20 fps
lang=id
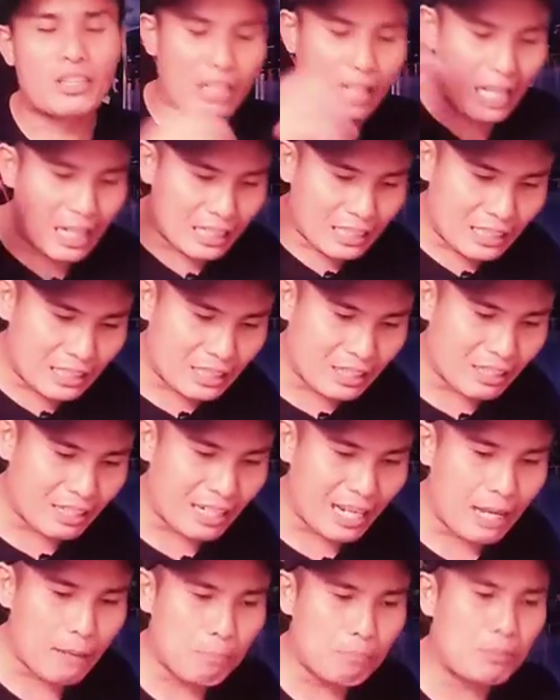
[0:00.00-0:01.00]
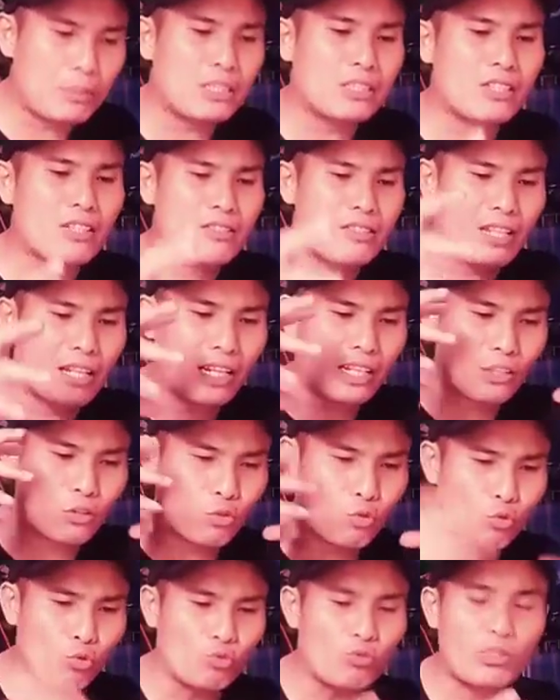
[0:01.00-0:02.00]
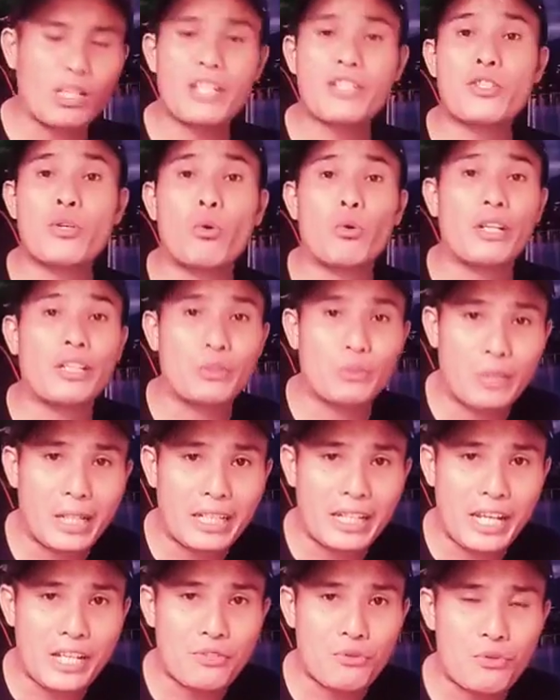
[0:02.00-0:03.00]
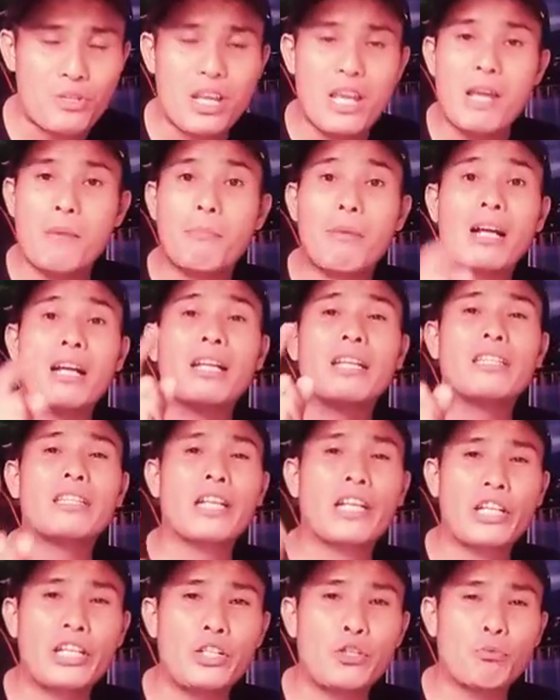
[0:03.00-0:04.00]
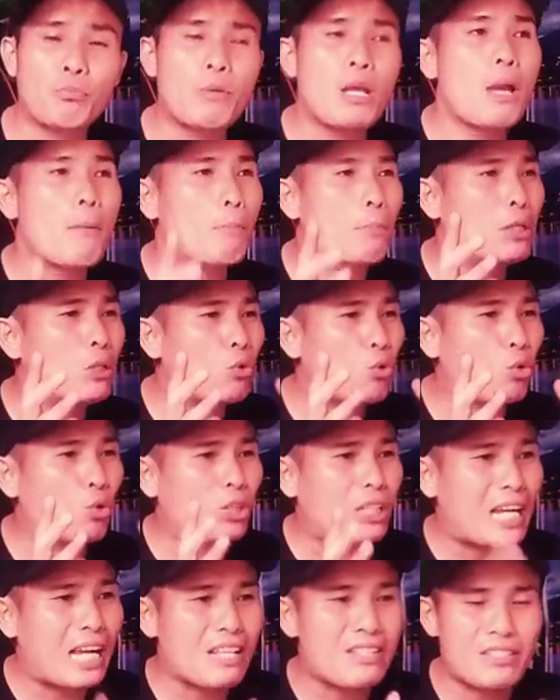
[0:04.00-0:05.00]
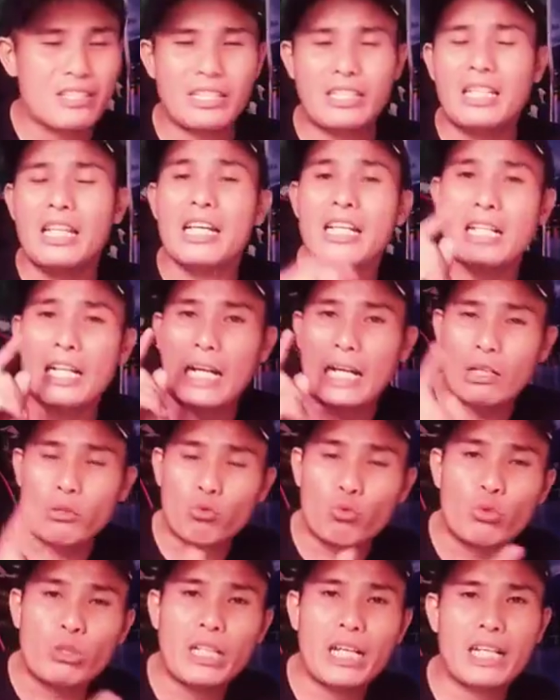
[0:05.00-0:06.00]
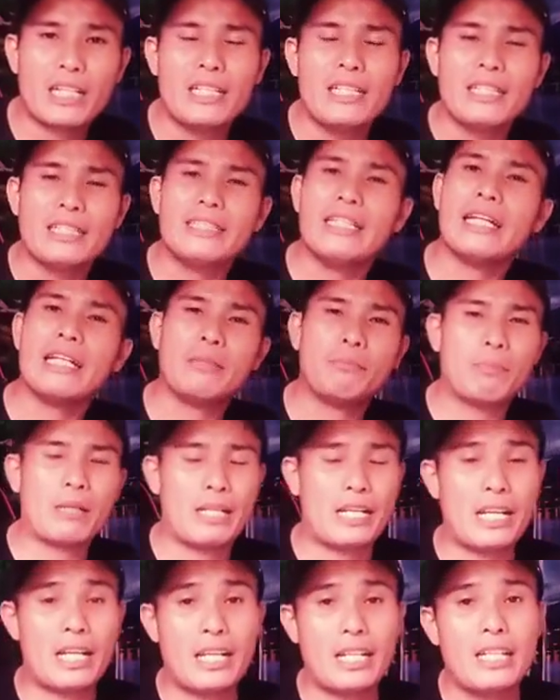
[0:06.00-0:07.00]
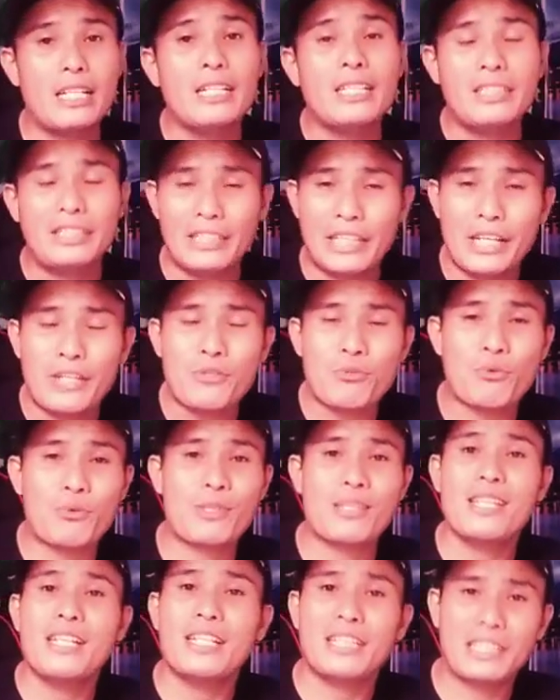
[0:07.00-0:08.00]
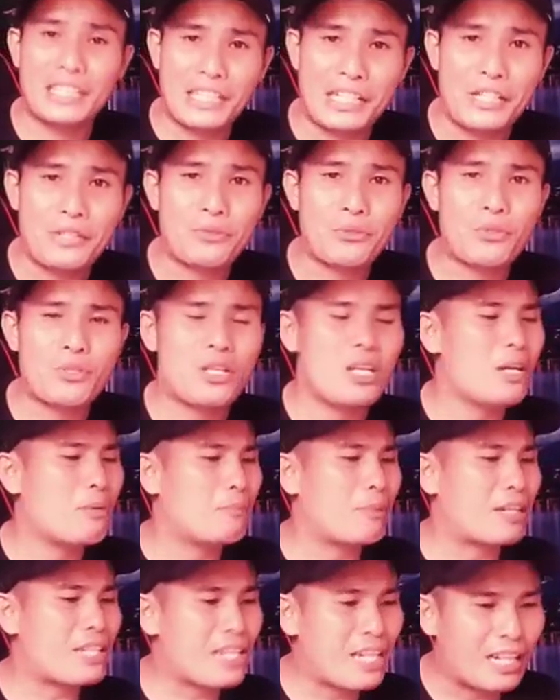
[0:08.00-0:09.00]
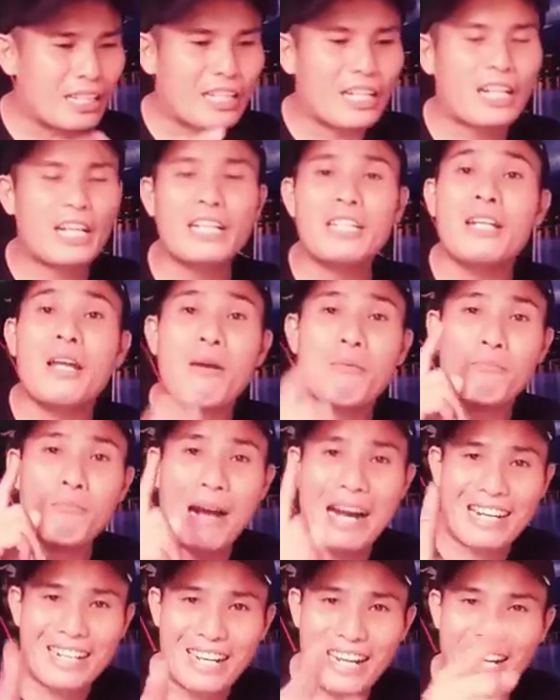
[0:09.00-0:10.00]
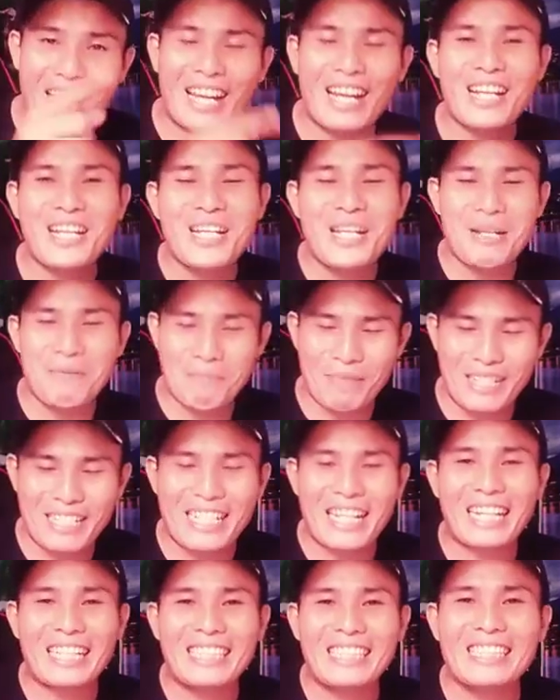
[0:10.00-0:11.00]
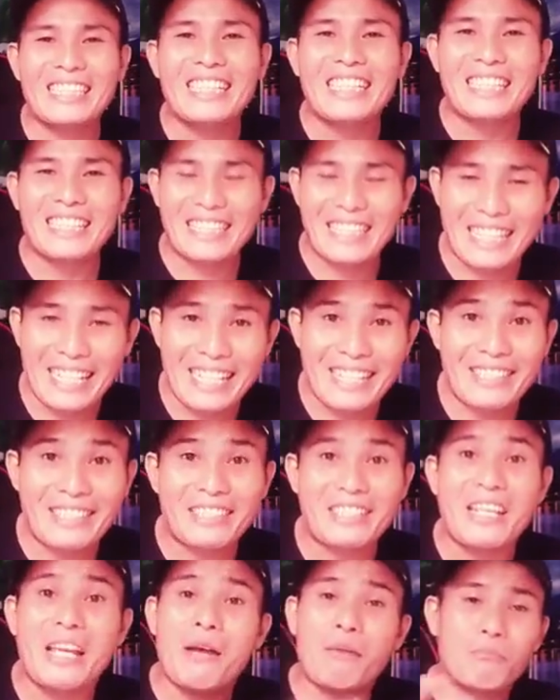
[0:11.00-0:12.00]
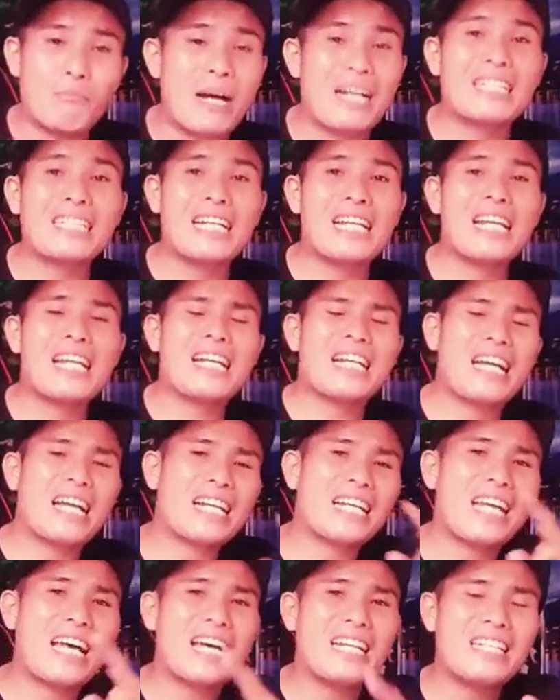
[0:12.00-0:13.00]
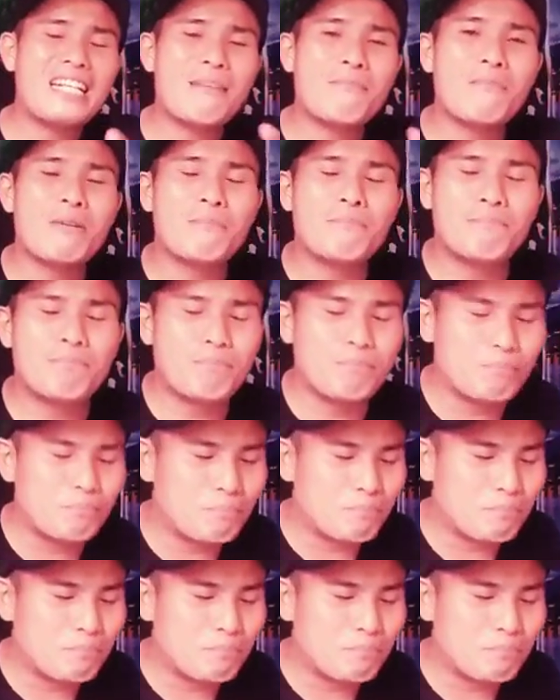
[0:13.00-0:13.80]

telah digenapi secara tuntas oleh Tuhan Yesus. Maka kita hidup menurut kasih karunia daripada Yesus Kristus. Mari saya katakan banggalah menjadi Kristen. Banggalah karena Anda mem